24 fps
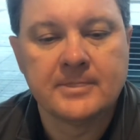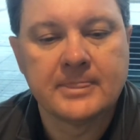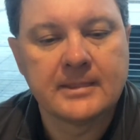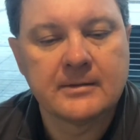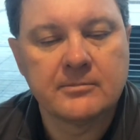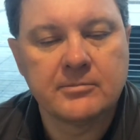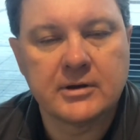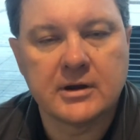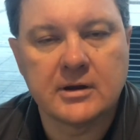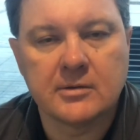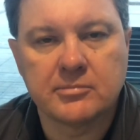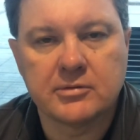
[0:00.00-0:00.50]

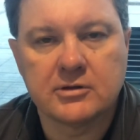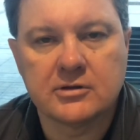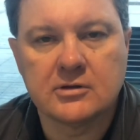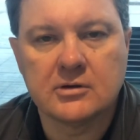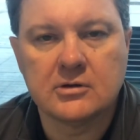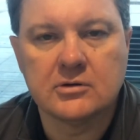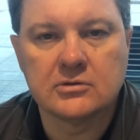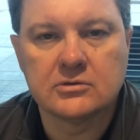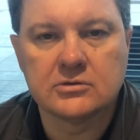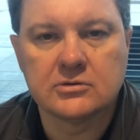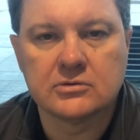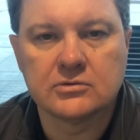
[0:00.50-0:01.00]
при
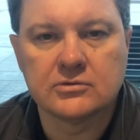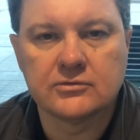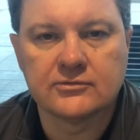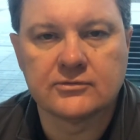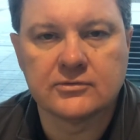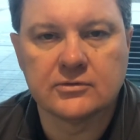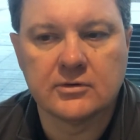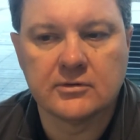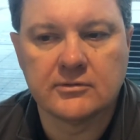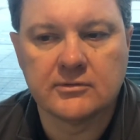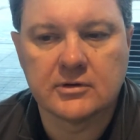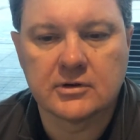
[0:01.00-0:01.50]
определенных
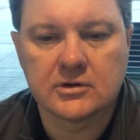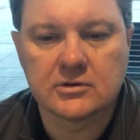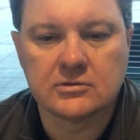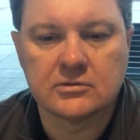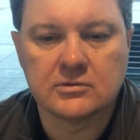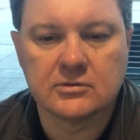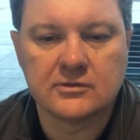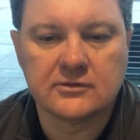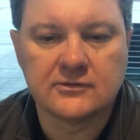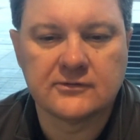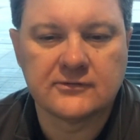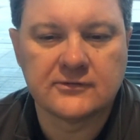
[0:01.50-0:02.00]
условиях, то
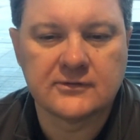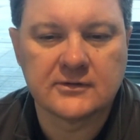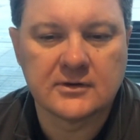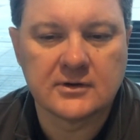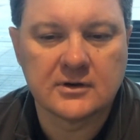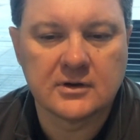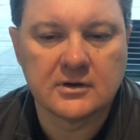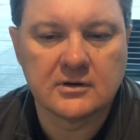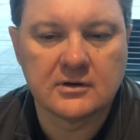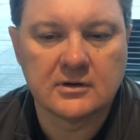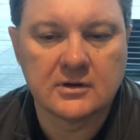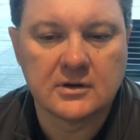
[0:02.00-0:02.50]
есть
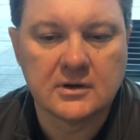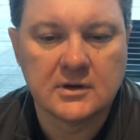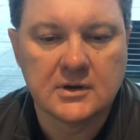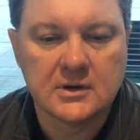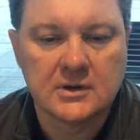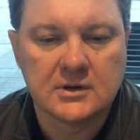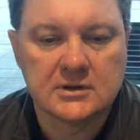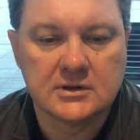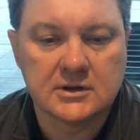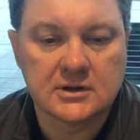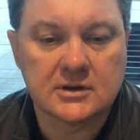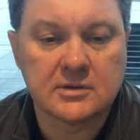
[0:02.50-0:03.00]
э,
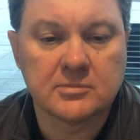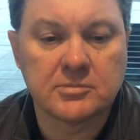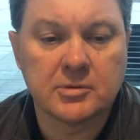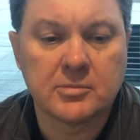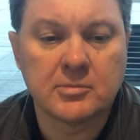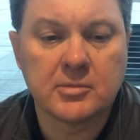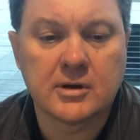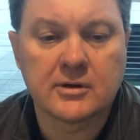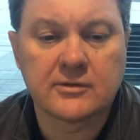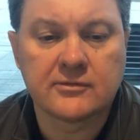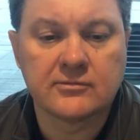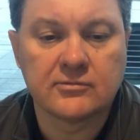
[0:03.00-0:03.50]
надо по
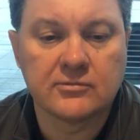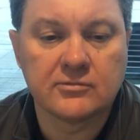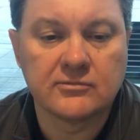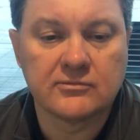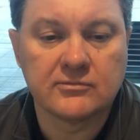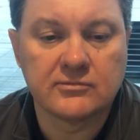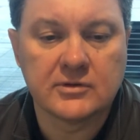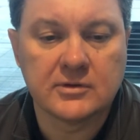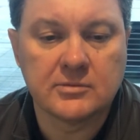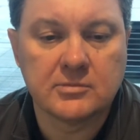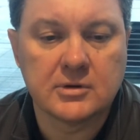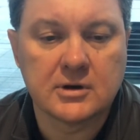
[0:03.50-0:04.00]
максимуму
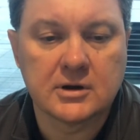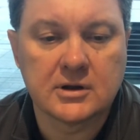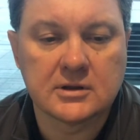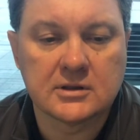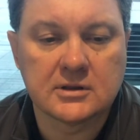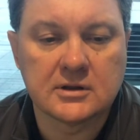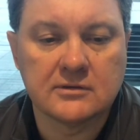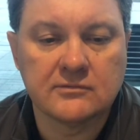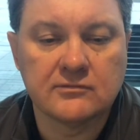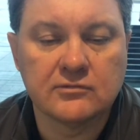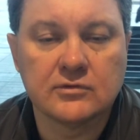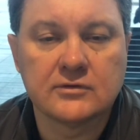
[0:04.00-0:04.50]
набирать
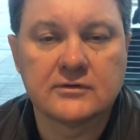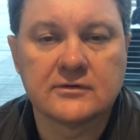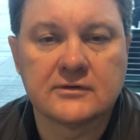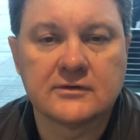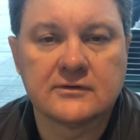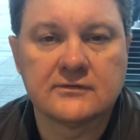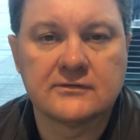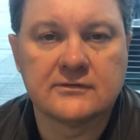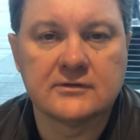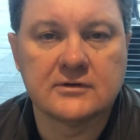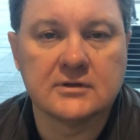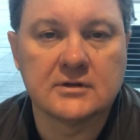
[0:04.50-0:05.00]
на
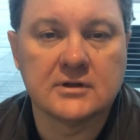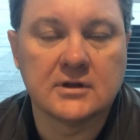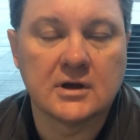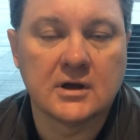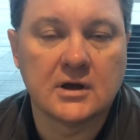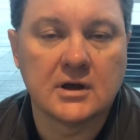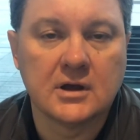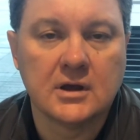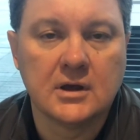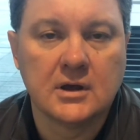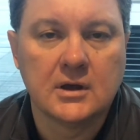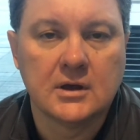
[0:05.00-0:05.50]
возрасте, на
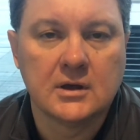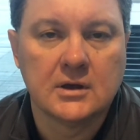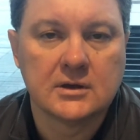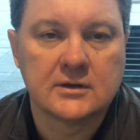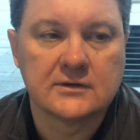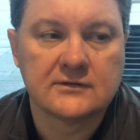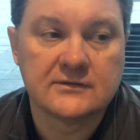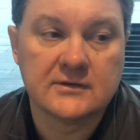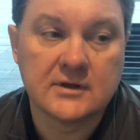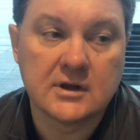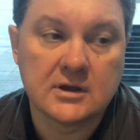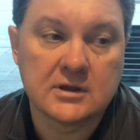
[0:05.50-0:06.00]

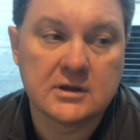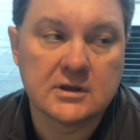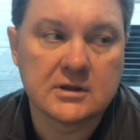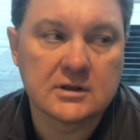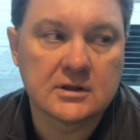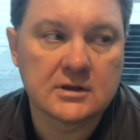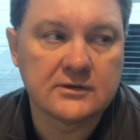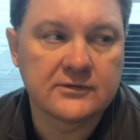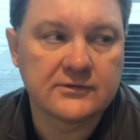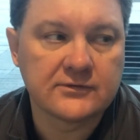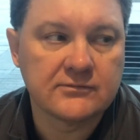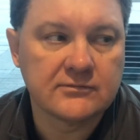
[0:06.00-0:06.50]
знание
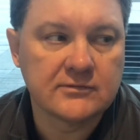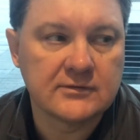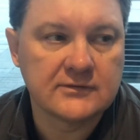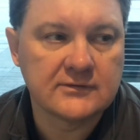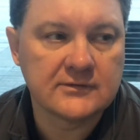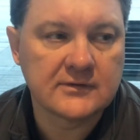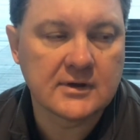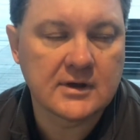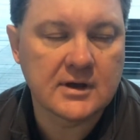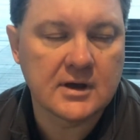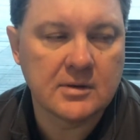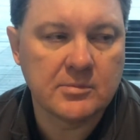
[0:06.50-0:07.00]
английского
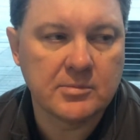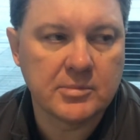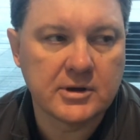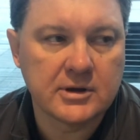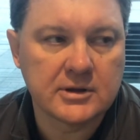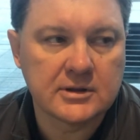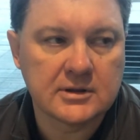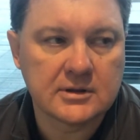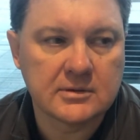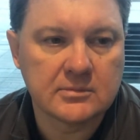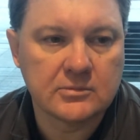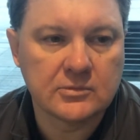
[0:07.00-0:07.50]
языка,
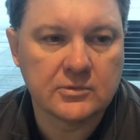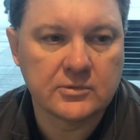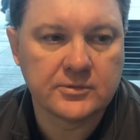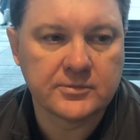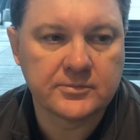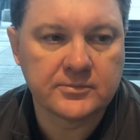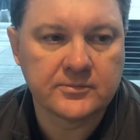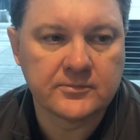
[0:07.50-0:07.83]
поэтому